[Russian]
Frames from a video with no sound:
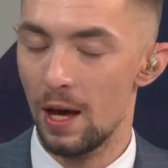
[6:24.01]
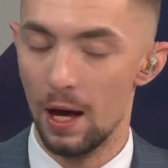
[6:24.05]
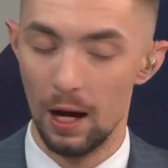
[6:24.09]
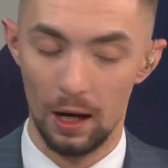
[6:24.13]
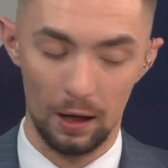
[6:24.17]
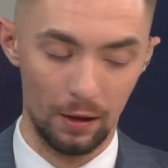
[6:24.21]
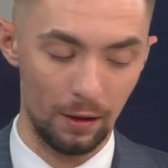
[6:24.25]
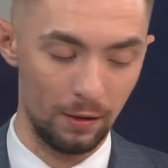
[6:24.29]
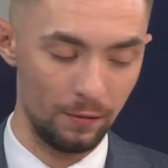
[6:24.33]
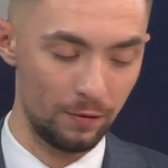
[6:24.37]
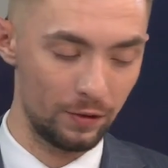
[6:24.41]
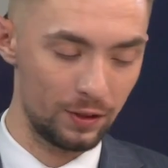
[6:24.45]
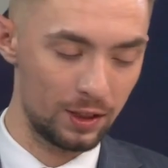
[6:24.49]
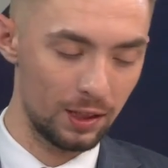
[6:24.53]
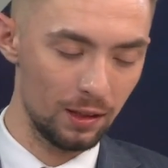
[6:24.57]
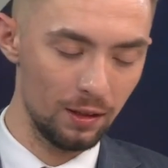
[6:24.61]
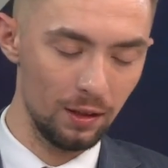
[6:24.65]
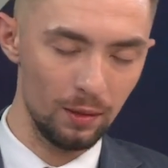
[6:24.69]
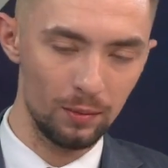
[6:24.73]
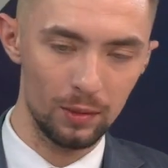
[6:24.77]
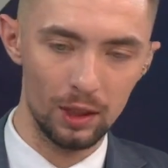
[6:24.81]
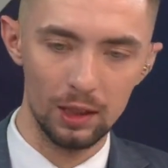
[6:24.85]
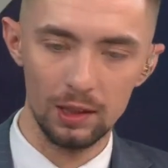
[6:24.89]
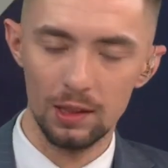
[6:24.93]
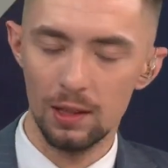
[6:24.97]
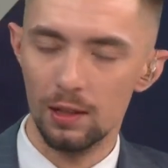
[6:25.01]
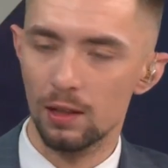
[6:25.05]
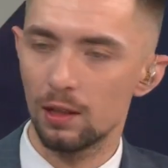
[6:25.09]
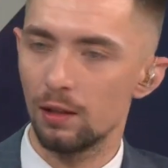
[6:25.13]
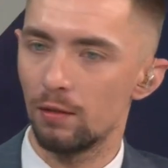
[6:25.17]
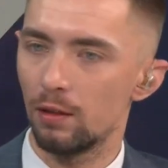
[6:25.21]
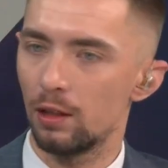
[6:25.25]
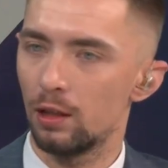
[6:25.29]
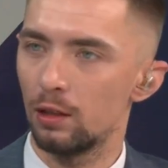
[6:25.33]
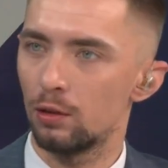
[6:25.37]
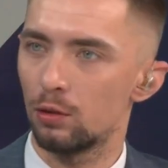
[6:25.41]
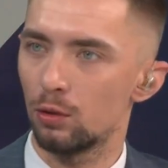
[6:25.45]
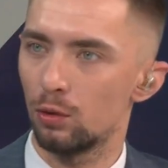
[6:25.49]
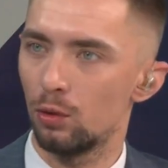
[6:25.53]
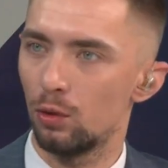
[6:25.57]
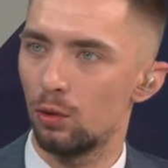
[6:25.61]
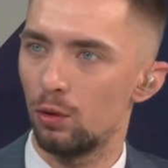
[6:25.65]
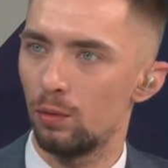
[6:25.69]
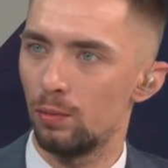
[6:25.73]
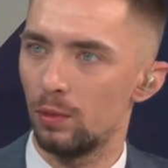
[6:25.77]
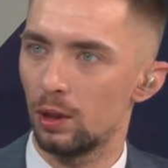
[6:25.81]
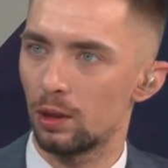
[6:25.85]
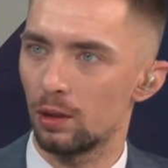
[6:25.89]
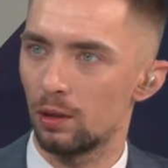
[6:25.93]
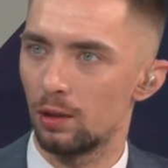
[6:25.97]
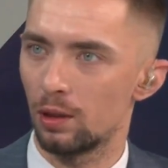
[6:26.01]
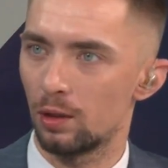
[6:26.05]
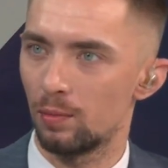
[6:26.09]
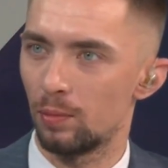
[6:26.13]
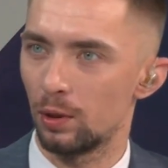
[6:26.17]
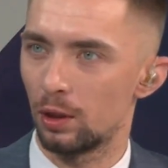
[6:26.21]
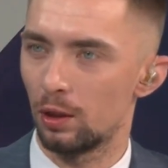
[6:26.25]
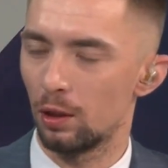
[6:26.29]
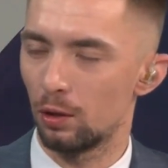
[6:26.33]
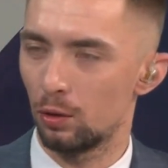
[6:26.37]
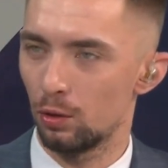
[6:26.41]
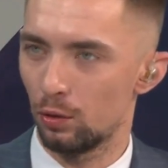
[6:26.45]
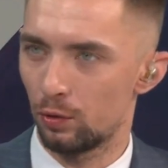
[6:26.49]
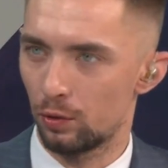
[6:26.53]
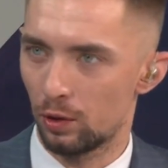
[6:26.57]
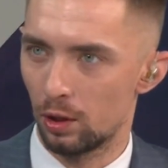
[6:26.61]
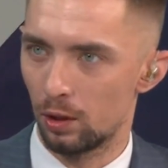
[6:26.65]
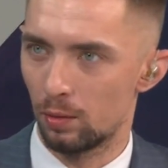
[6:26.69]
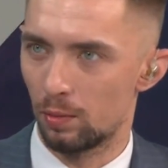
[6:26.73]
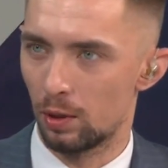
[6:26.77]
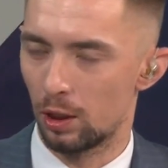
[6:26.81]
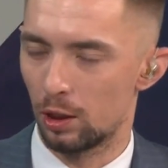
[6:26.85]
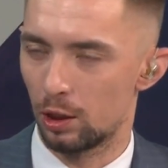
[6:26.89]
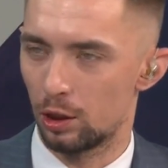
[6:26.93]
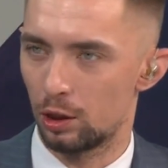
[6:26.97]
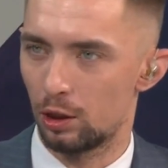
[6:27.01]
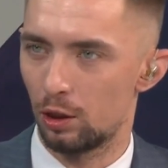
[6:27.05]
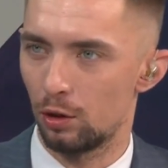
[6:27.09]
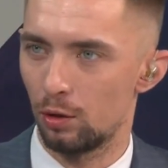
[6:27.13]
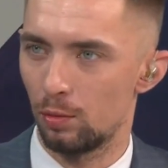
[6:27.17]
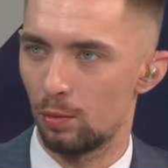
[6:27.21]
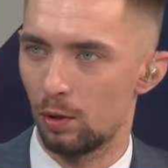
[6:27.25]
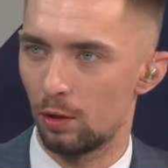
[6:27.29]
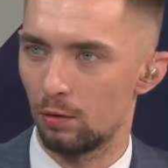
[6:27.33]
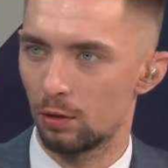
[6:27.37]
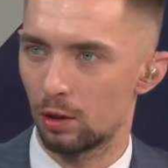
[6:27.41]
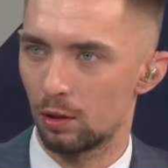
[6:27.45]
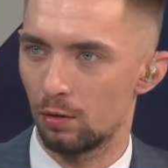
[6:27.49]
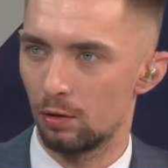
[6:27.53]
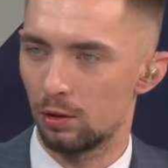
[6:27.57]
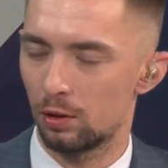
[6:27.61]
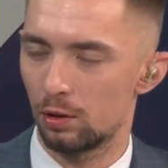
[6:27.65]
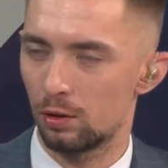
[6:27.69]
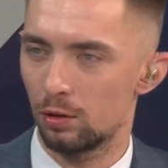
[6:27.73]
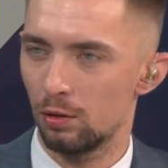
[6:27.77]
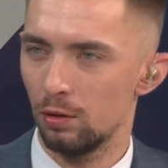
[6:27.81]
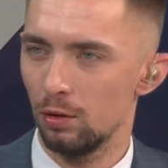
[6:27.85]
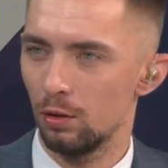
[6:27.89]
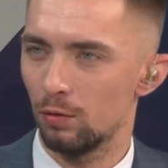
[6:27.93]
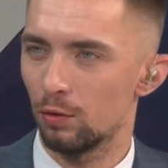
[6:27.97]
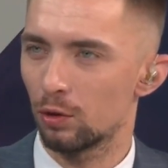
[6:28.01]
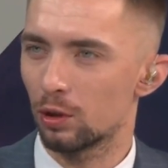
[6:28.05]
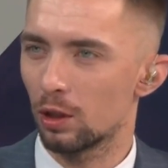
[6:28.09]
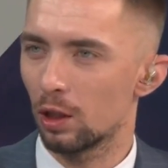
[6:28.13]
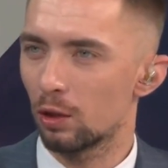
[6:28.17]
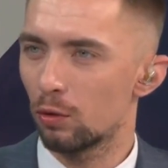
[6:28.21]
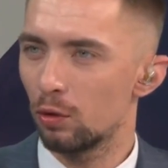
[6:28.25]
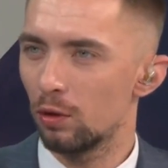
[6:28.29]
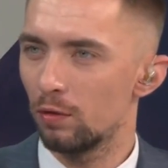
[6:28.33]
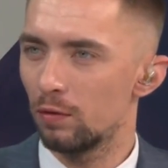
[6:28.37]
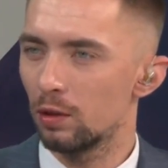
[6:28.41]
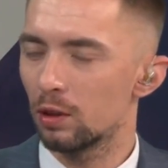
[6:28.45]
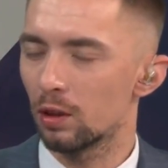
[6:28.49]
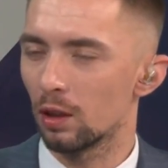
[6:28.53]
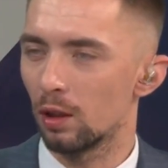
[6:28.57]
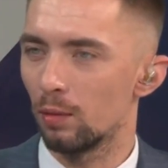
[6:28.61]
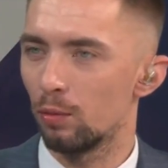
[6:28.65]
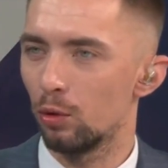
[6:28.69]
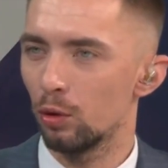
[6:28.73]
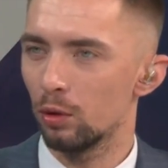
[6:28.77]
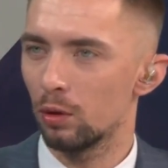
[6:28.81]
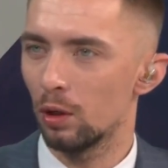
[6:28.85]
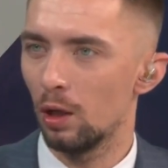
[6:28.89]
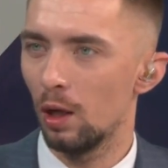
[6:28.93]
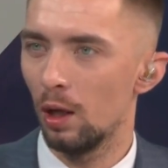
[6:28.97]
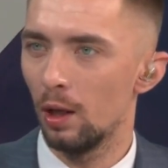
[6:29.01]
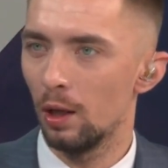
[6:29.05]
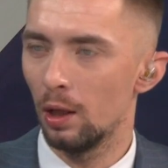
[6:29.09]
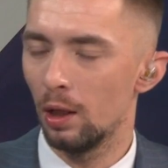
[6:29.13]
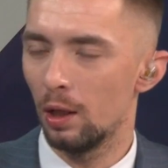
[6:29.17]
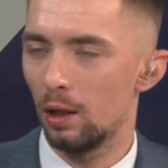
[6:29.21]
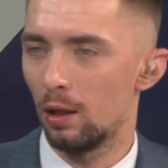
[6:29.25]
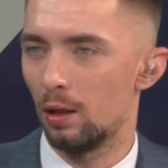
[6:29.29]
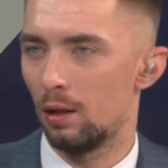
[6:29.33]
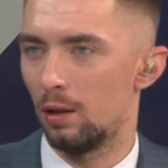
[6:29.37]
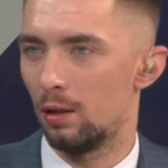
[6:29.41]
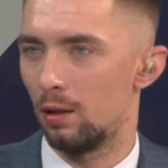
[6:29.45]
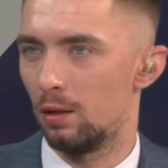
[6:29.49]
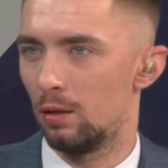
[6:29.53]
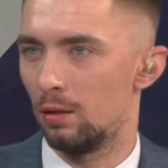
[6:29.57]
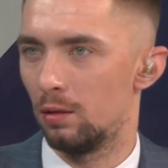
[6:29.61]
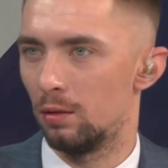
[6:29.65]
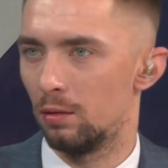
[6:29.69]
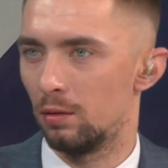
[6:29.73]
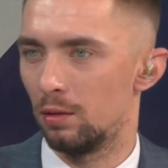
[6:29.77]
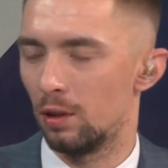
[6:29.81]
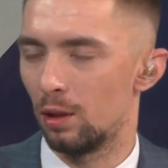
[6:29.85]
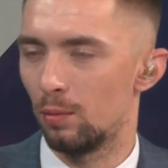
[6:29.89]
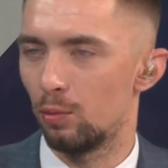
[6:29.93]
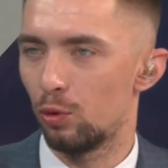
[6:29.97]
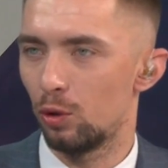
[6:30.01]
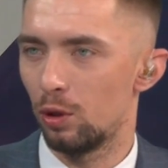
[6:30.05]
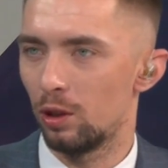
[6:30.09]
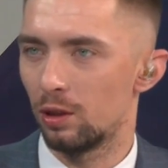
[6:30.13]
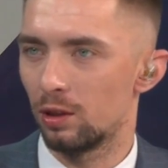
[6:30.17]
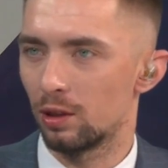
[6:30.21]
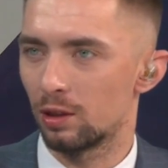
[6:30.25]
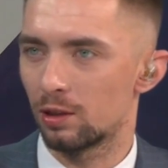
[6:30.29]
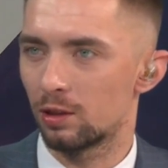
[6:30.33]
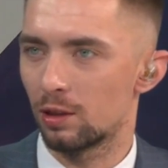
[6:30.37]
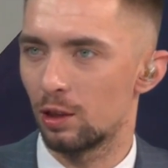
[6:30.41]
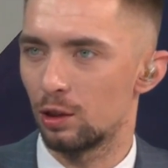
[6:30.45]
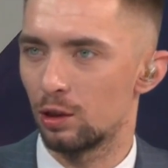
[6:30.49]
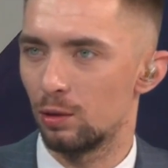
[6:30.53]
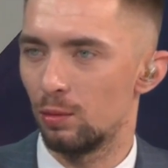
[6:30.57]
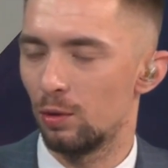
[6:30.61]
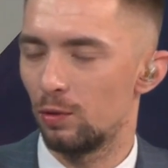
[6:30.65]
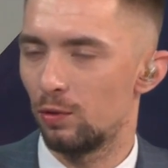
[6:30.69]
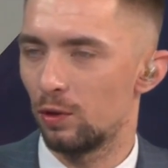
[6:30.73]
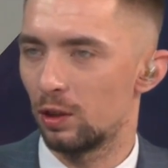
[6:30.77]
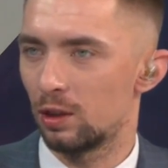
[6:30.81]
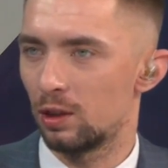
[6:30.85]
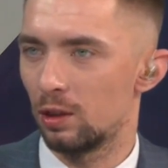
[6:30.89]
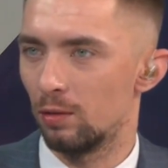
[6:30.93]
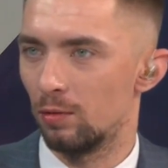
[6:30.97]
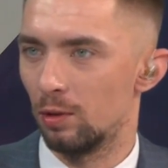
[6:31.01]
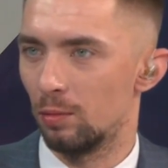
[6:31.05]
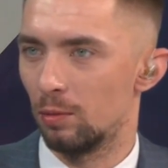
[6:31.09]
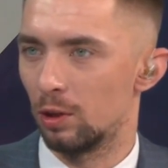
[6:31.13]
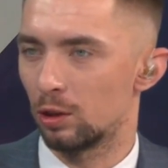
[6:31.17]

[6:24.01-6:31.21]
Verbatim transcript: А в целом, если говорить о методах подготовки к прохождению паводкового сезона, вот какой вид работ э, наиболее, так скажем, эффективным?